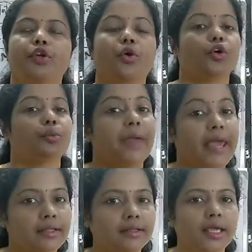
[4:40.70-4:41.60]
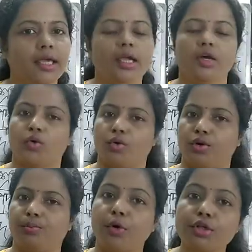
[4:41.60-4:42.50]
কোনো ব্যক্তি
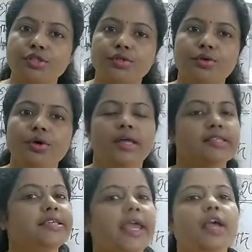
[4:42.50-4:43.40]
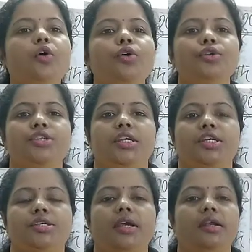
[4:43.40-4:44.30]
কোনো বস্তু যে কোনো
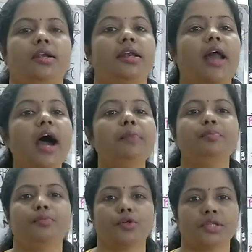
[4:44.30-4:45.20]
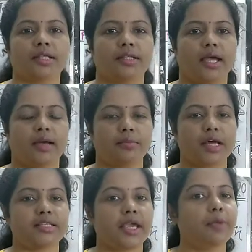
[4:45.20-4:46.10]
জিনিসের নাম বোঝাতে
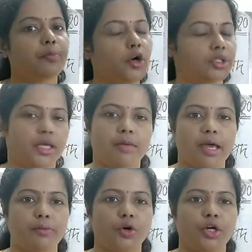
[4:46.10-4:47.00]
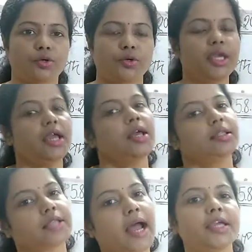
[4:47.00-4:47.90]
আমরা যে পদকে ব্যবহার করি
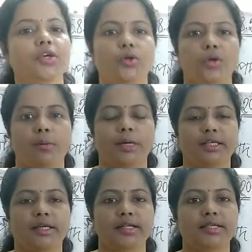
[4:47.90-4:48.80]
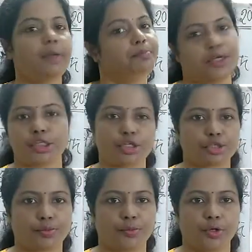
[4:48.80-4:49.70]
তাই হলো আমাদের কাছে বিশেষ
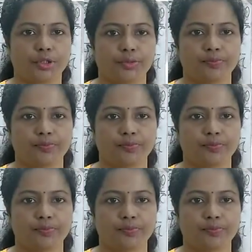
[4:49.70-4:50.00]
পদ